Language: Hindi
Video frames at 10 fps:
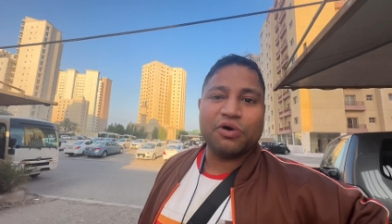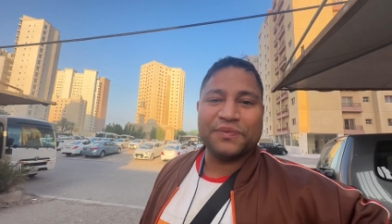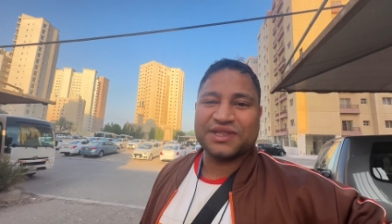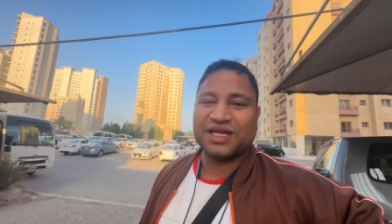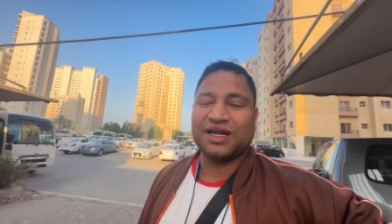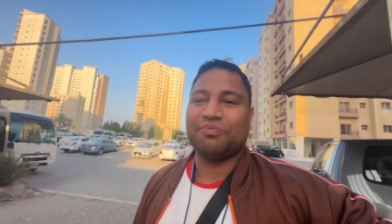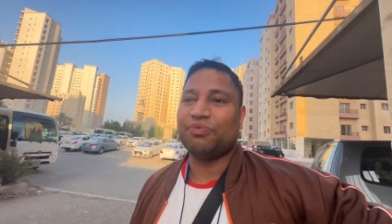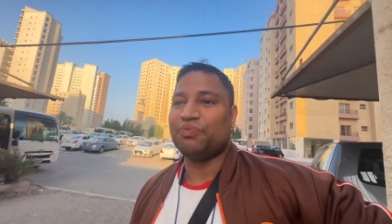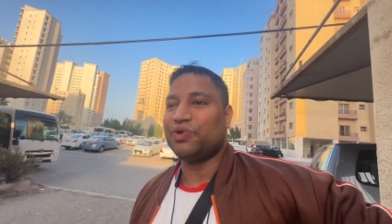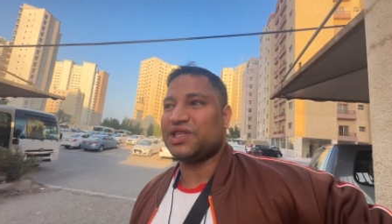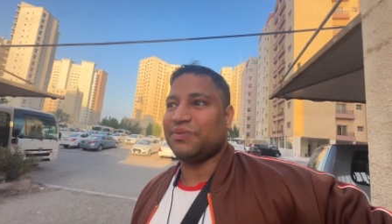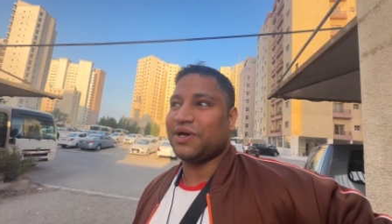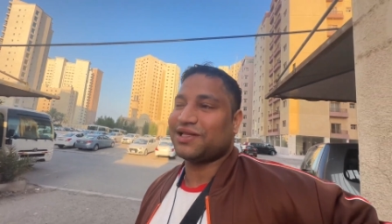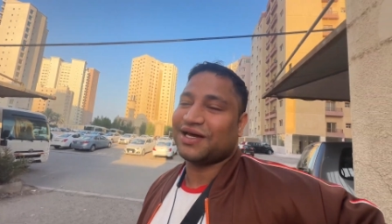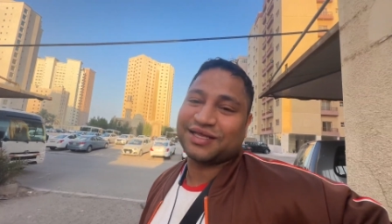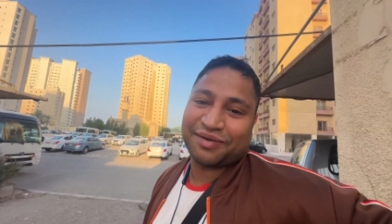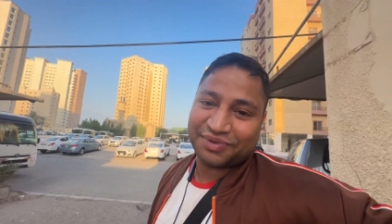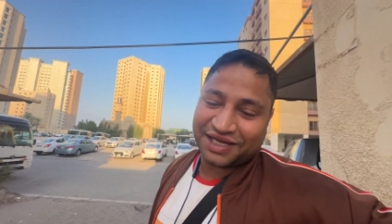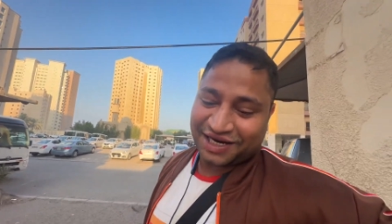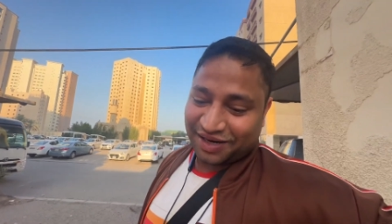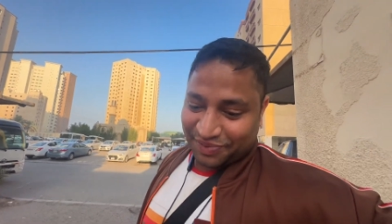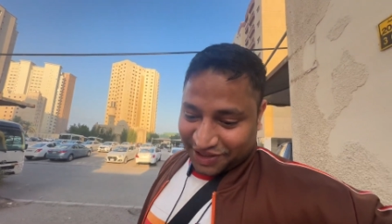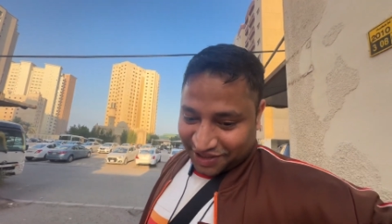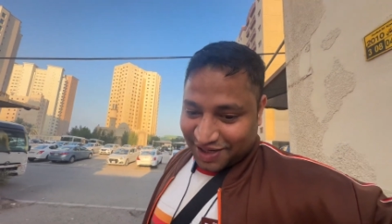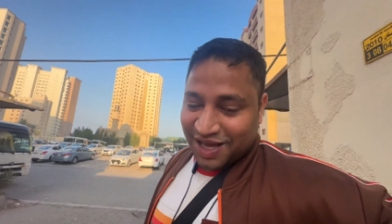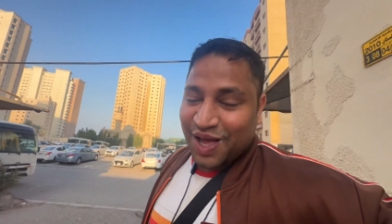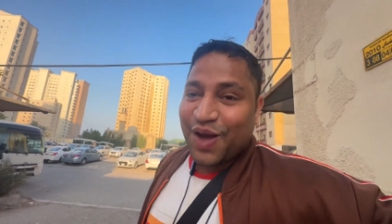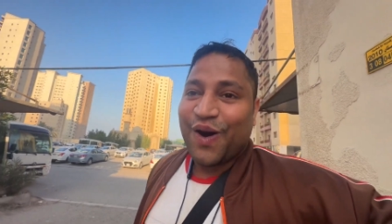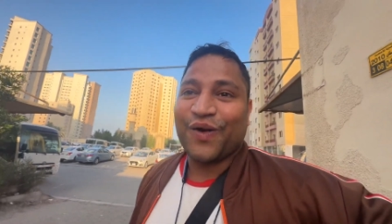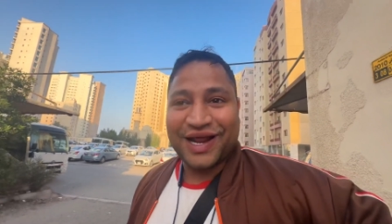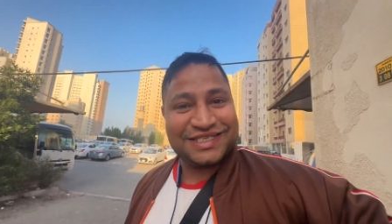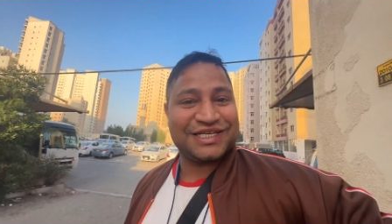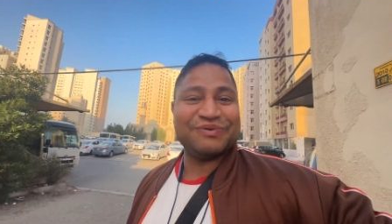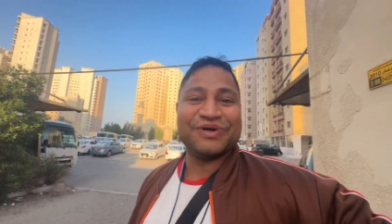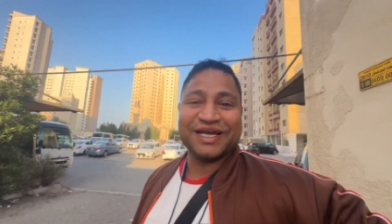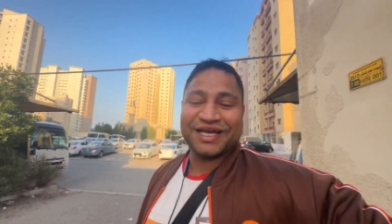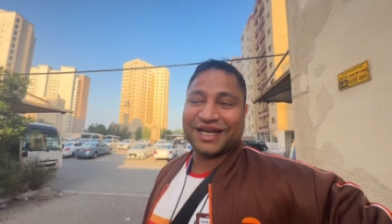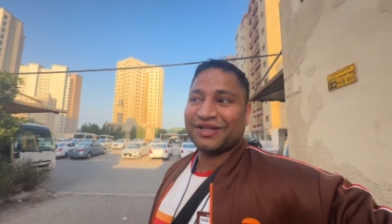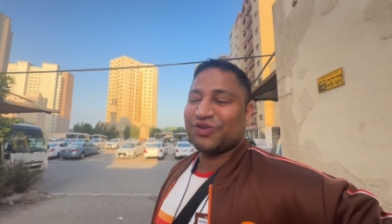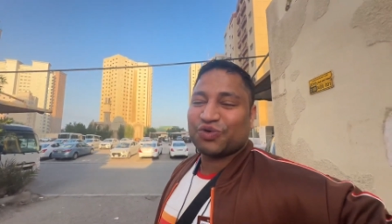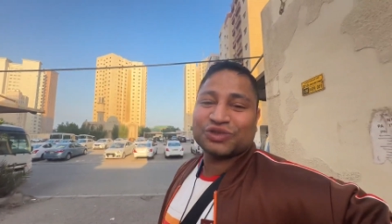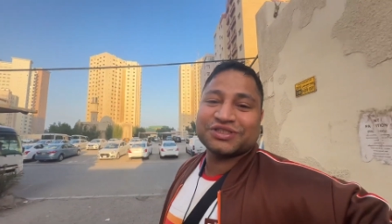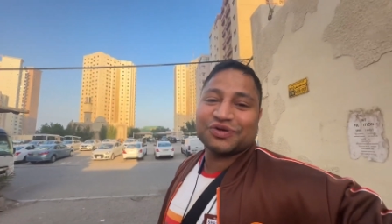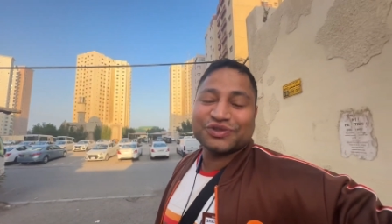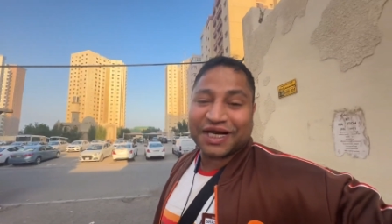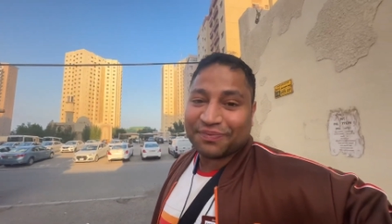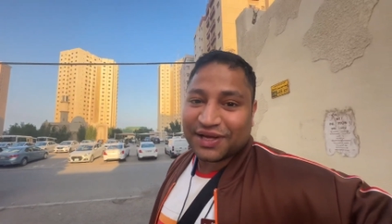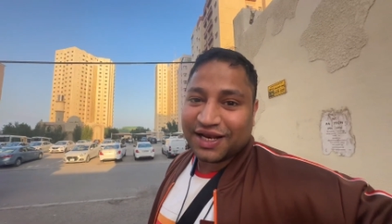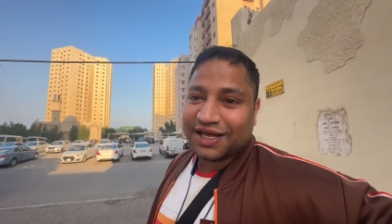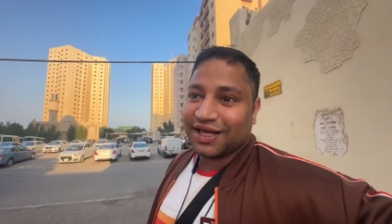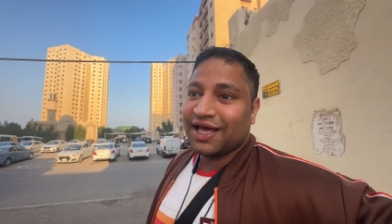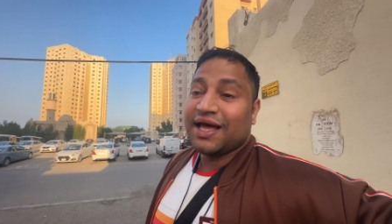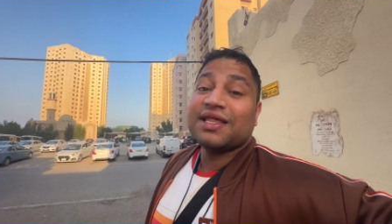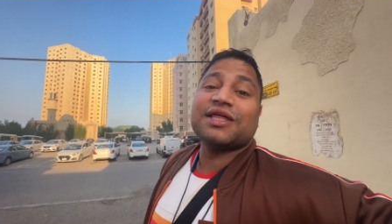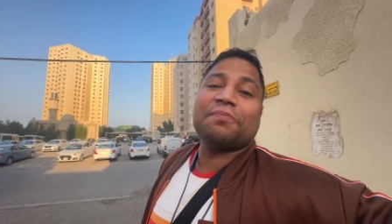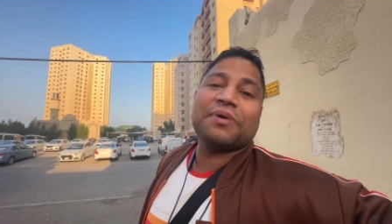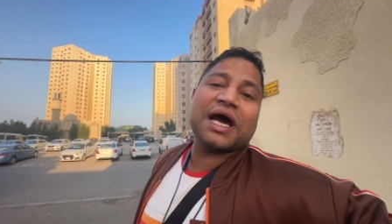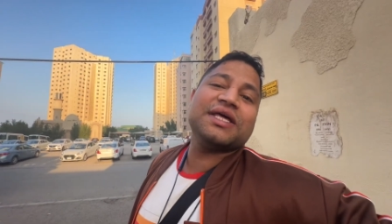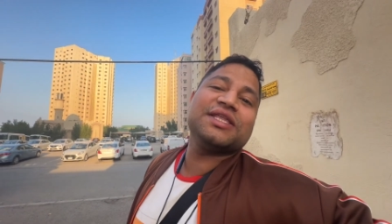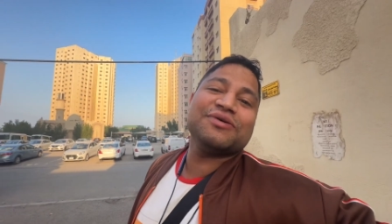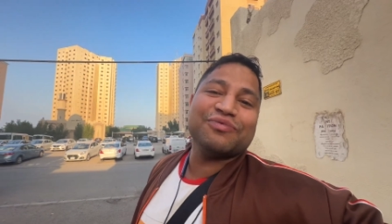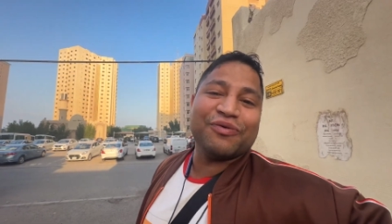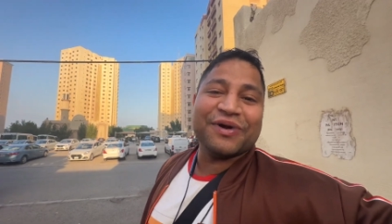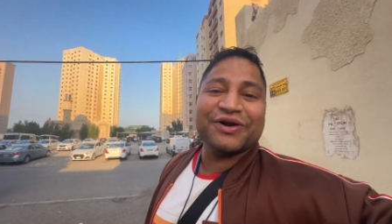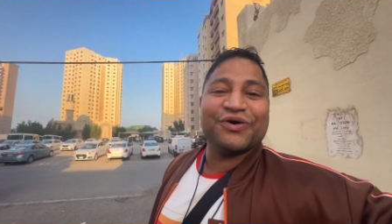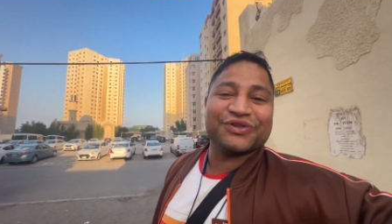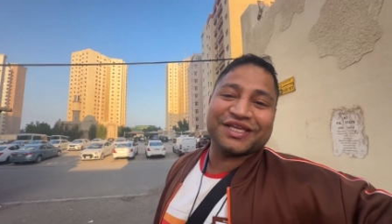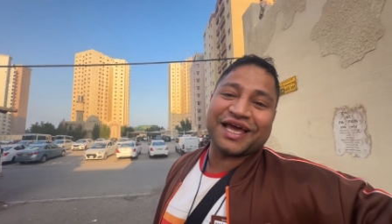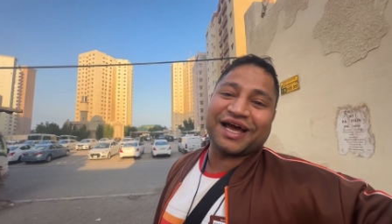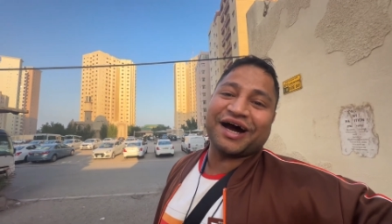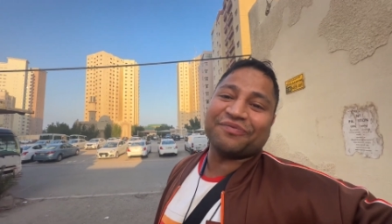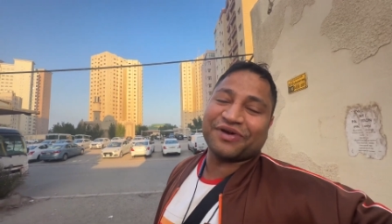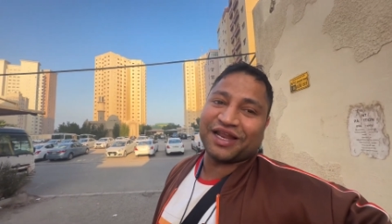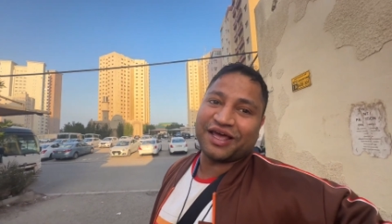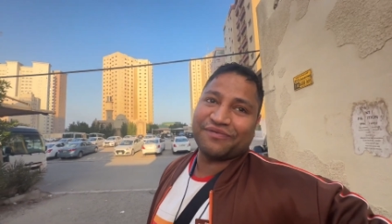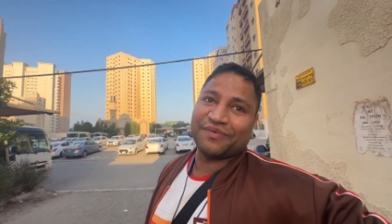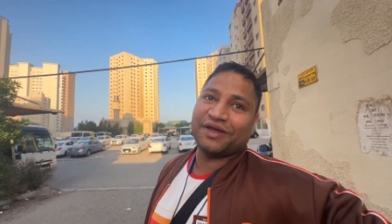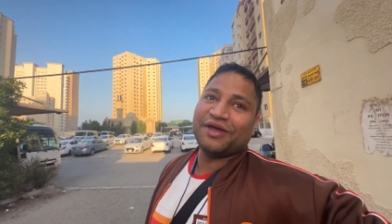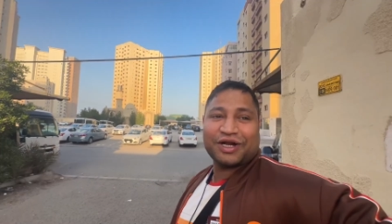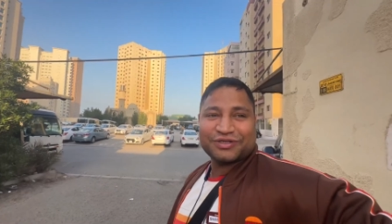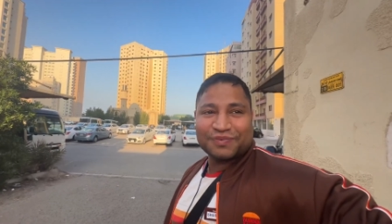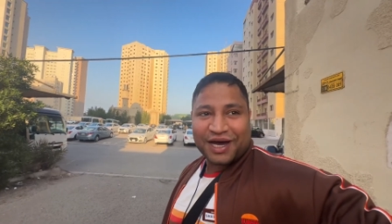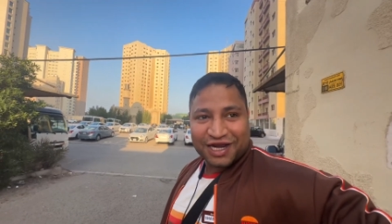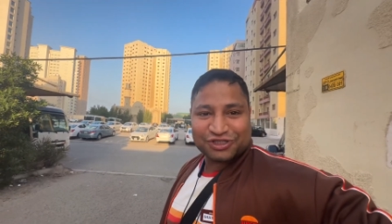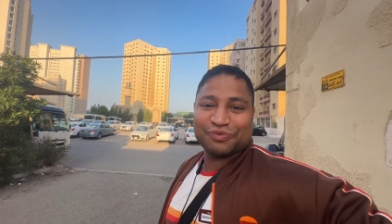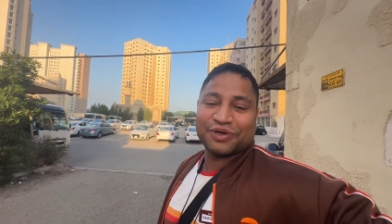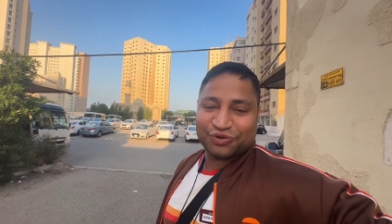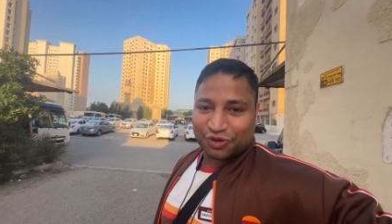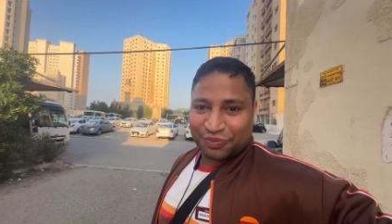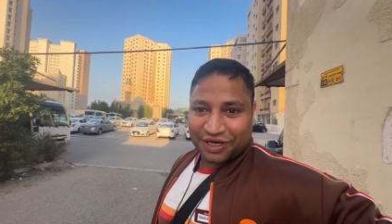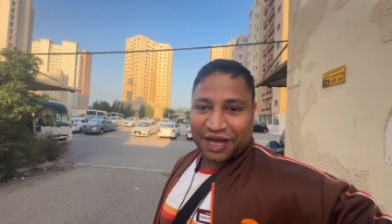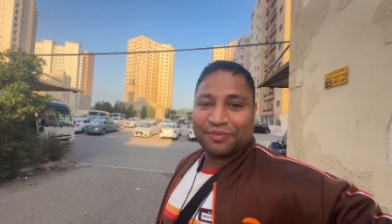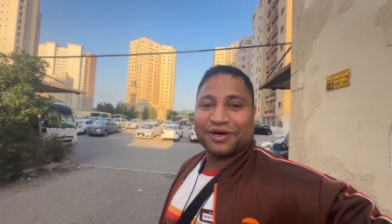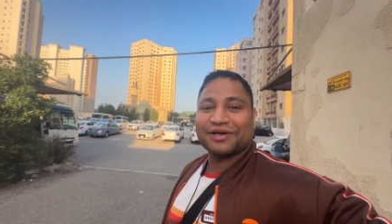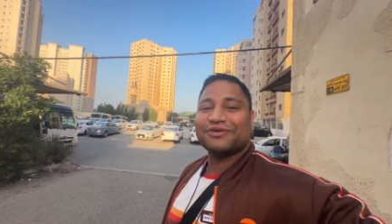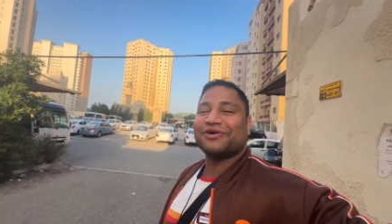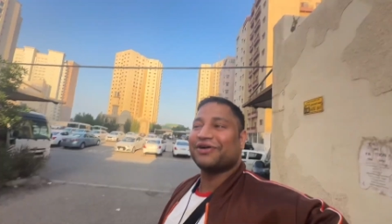हमेशा ना मुसीबत का सामना ही करना पड़ता और अच्छी बोलेंगे ना तो कुछ ना कुछ आपके लिए सरप्राइजिंग मोमेंट होते जाएगा आपके लाइफ में रज महाराज को मैं उनको प्रणाम कर रहा हूँ